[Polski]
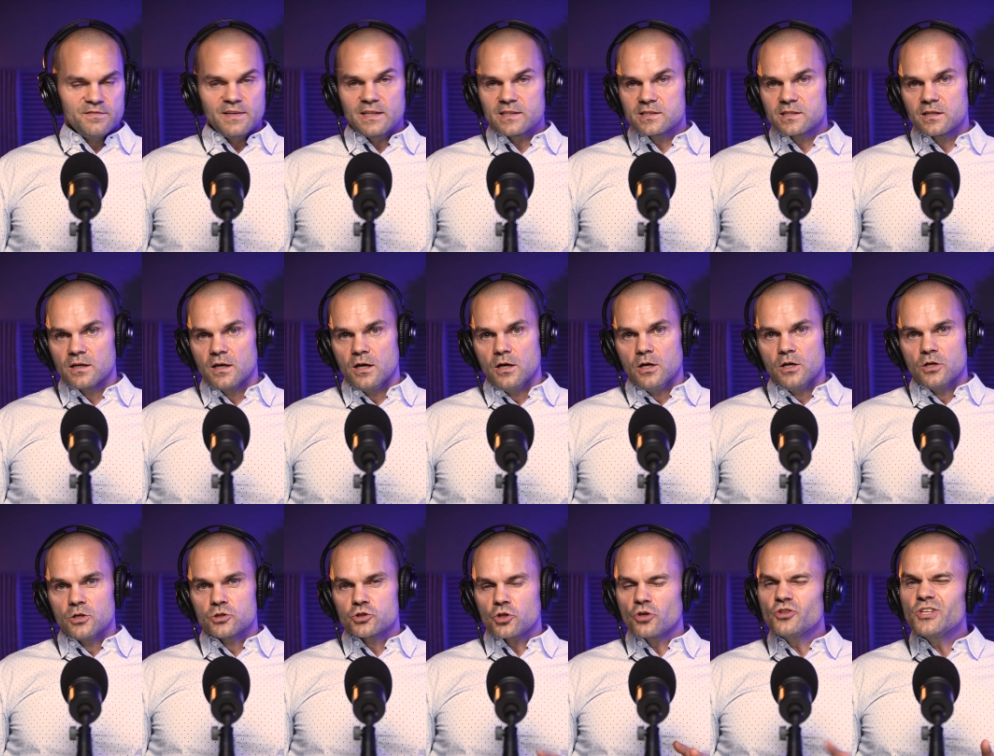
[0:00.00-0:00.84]
Więc
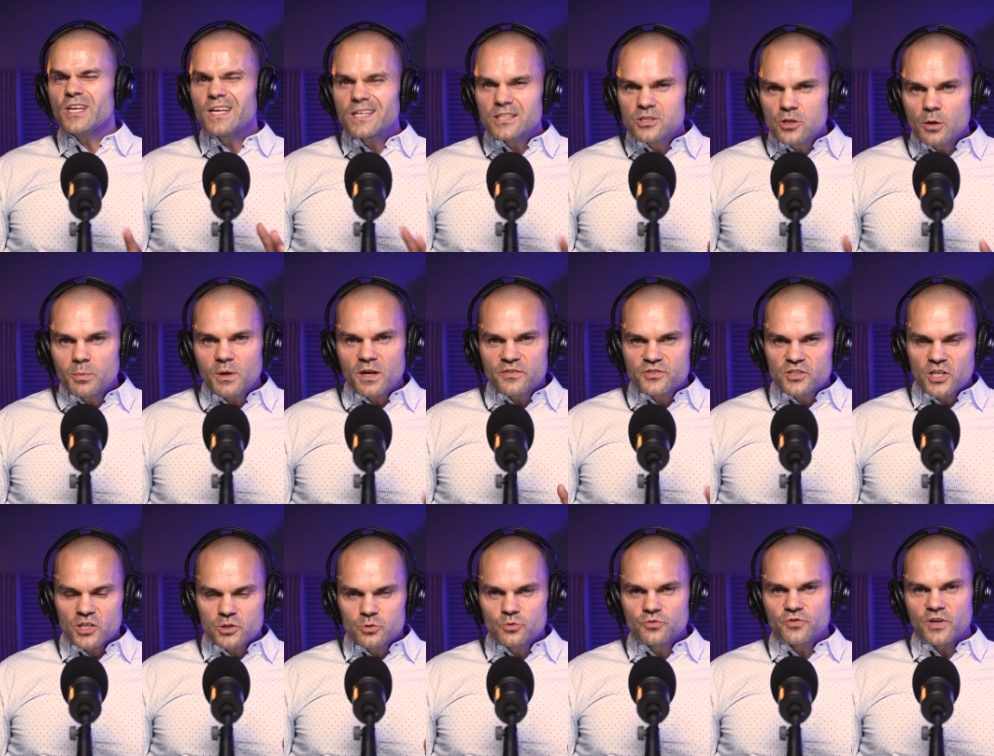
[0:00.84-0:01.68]
to nie jest dobra
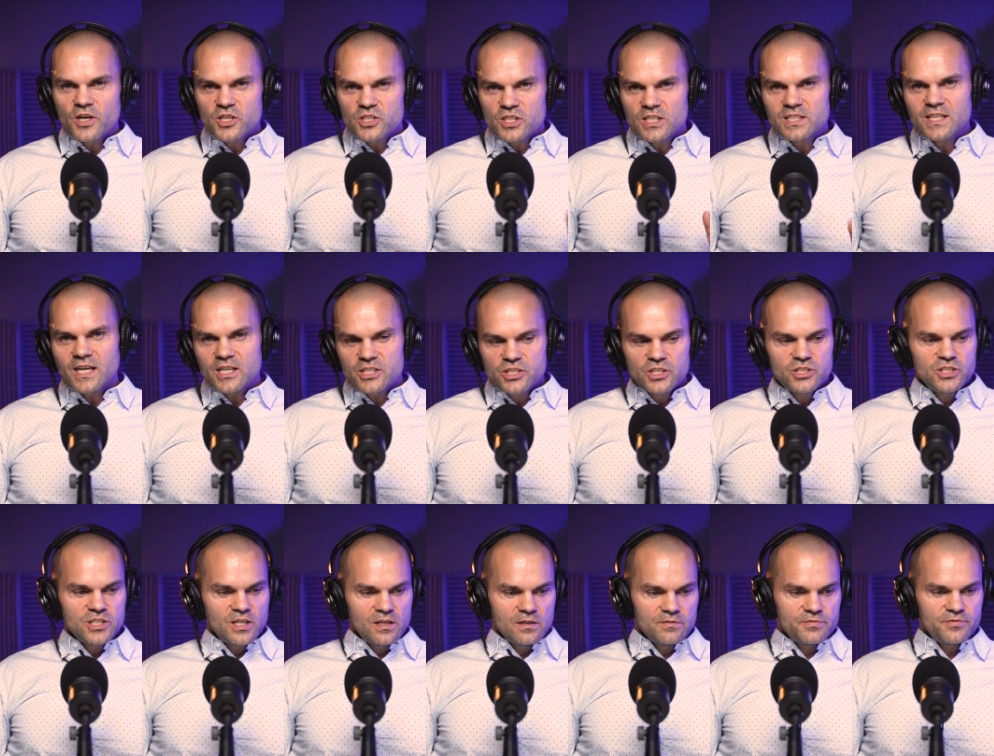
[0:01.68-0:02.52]
wskazówka, jeżeli tak się
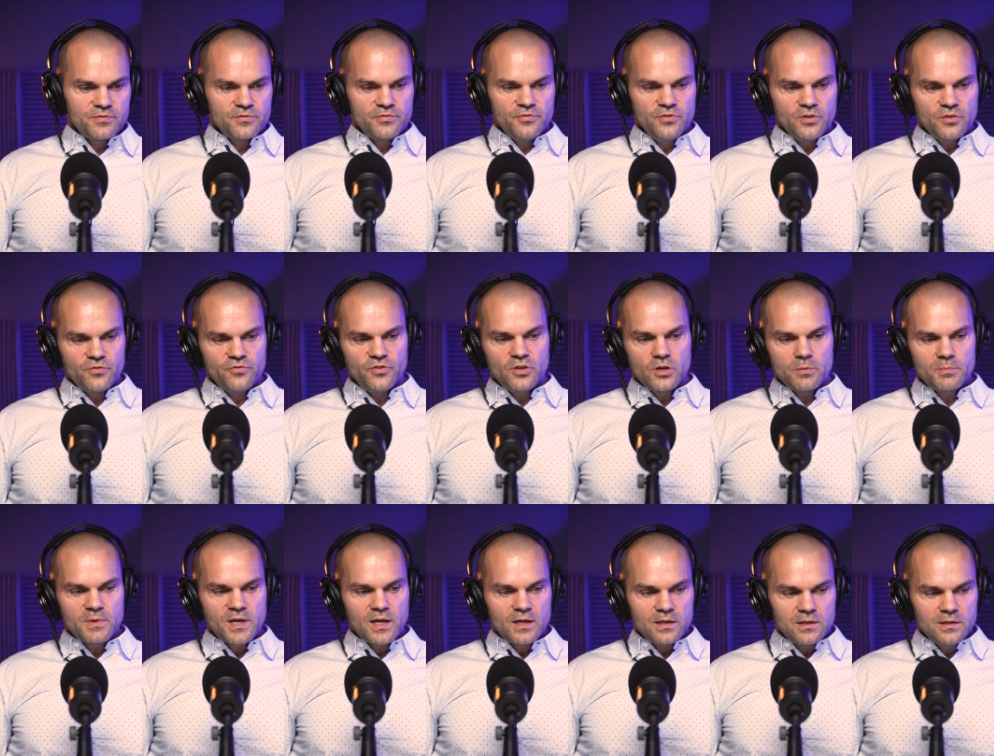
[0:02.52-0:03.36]
dzieje w
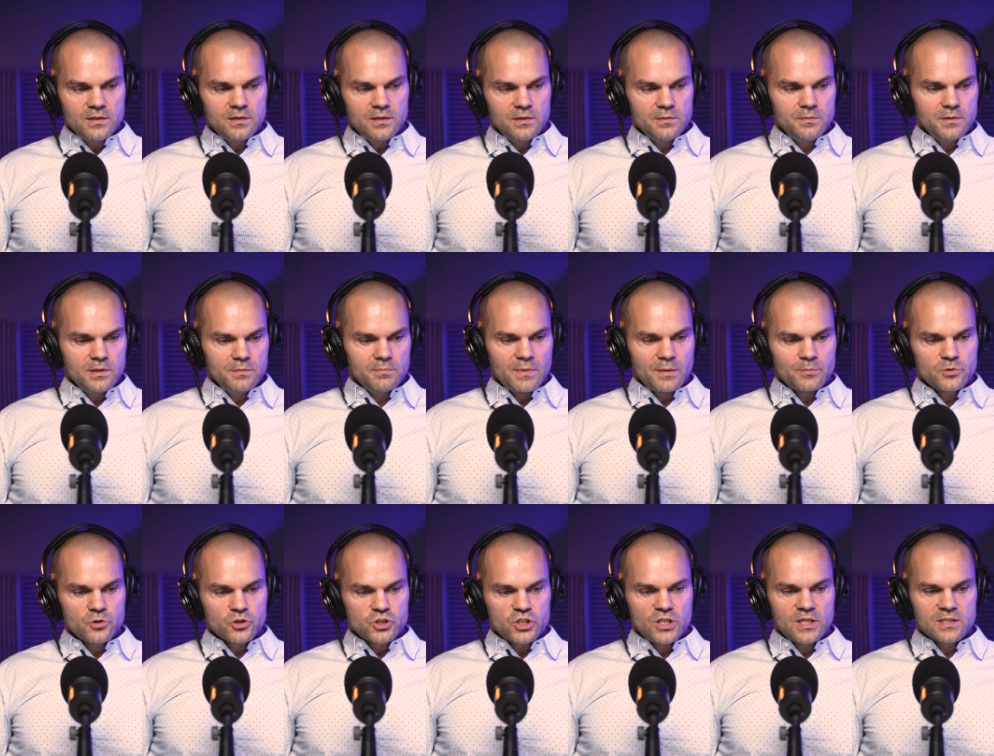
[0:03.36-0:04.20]
firmie i, i, i
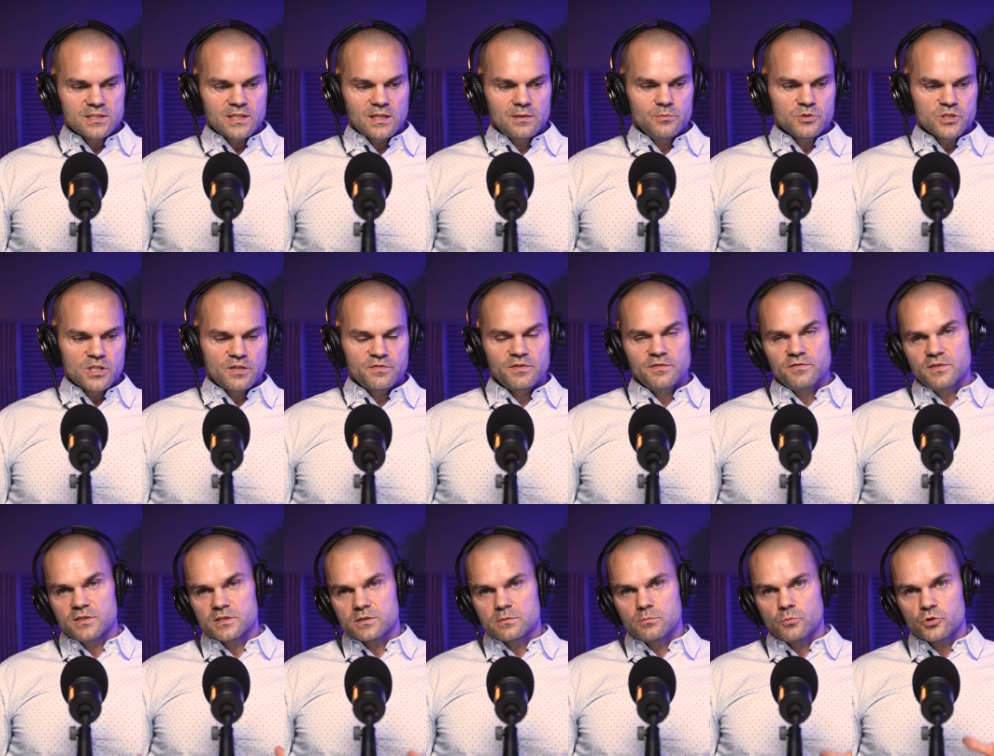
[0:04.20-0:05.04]
mamy do czynienia z takim szefem,
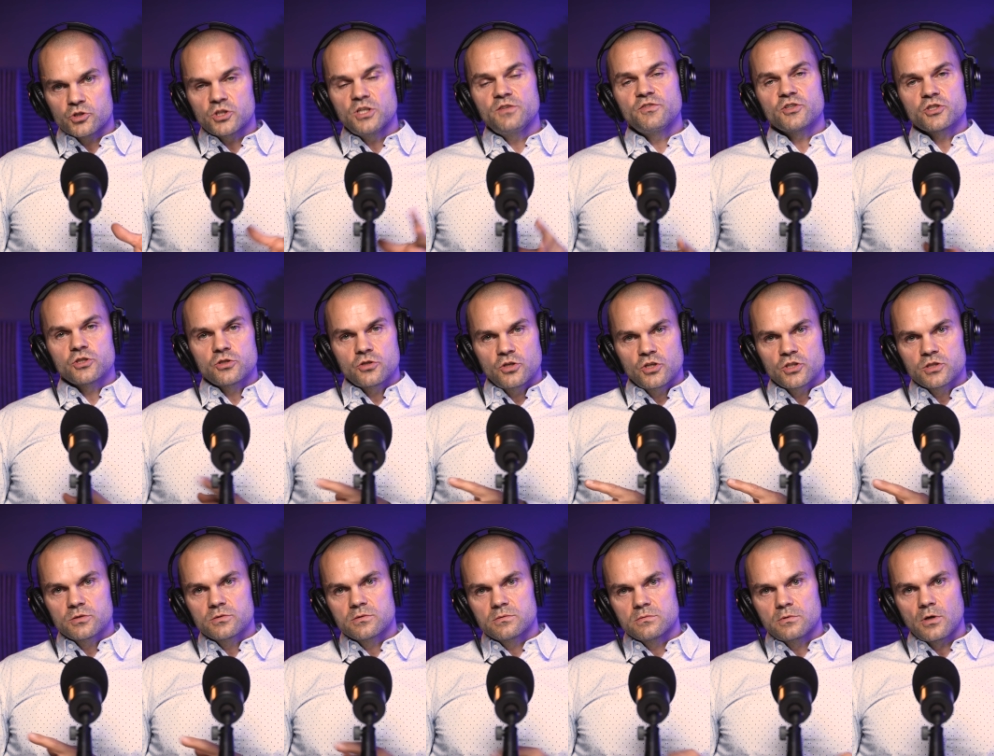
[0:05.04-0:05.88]
więc możliwe, że to
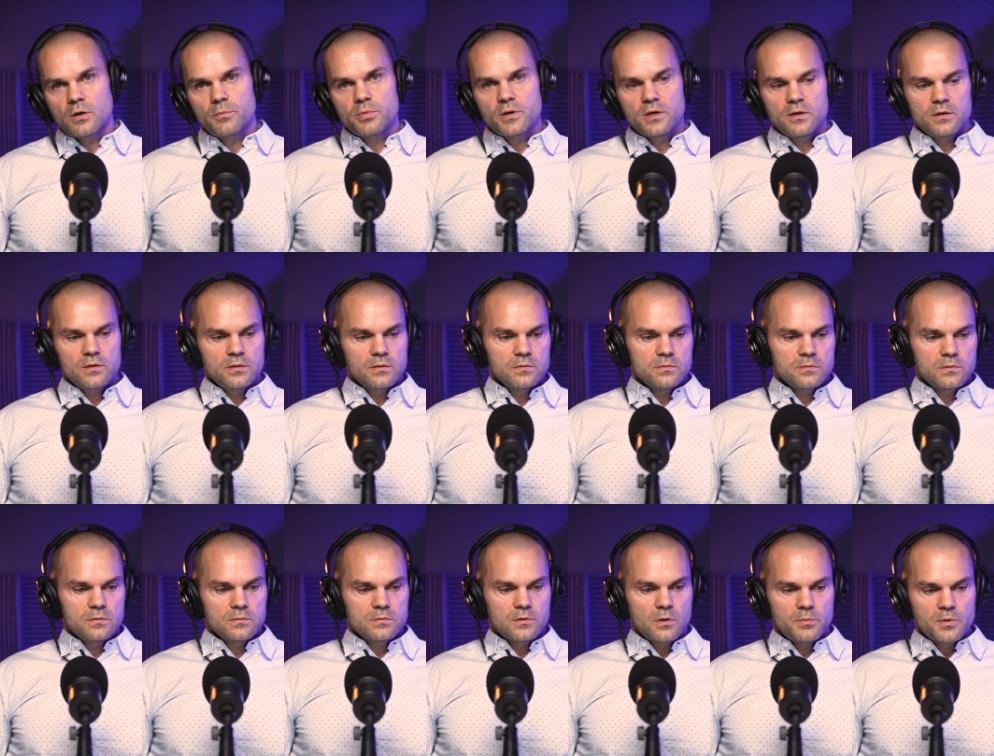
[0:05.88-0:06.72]
jest dobry,
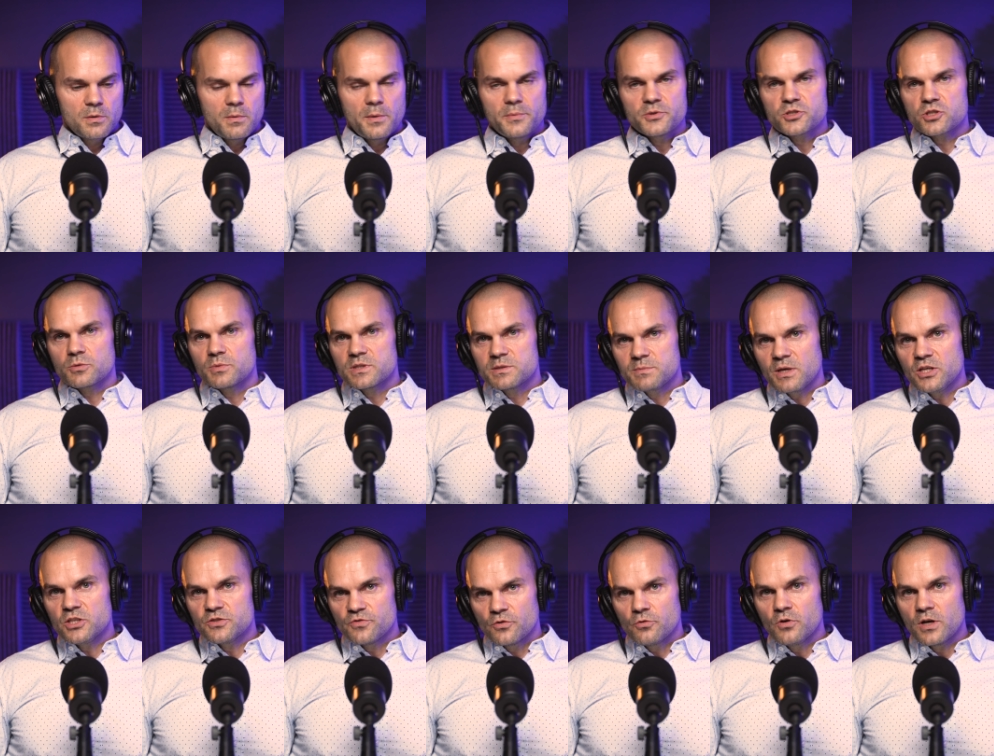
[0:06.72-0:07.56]
dobry moment, żeby
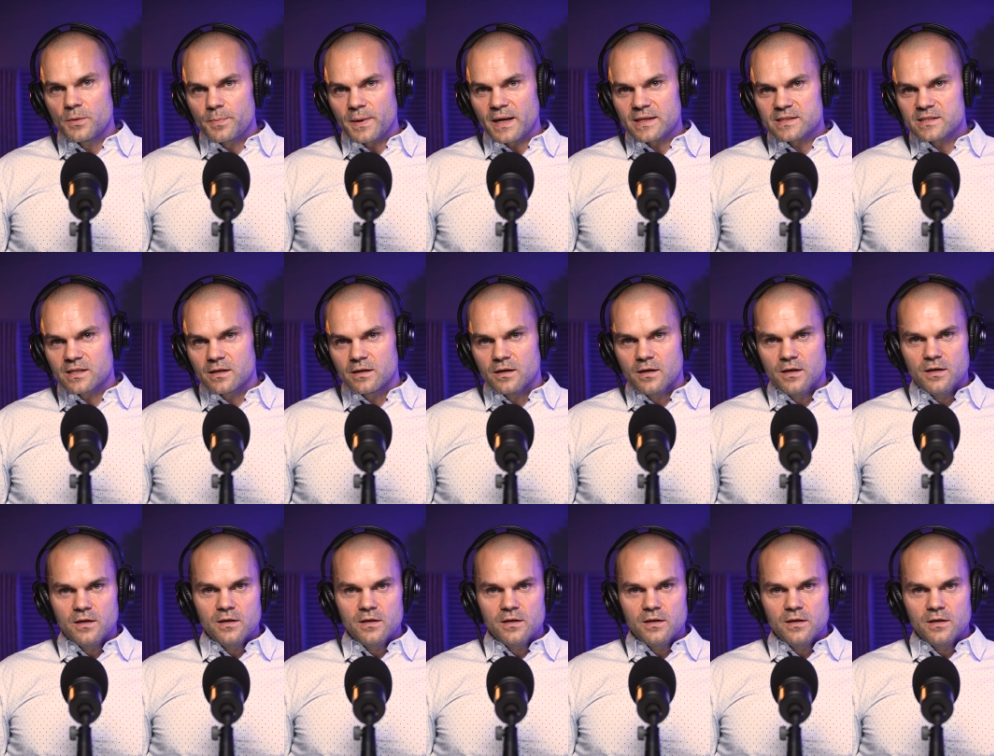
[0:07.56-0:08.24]
zmienić w ogóle pracę.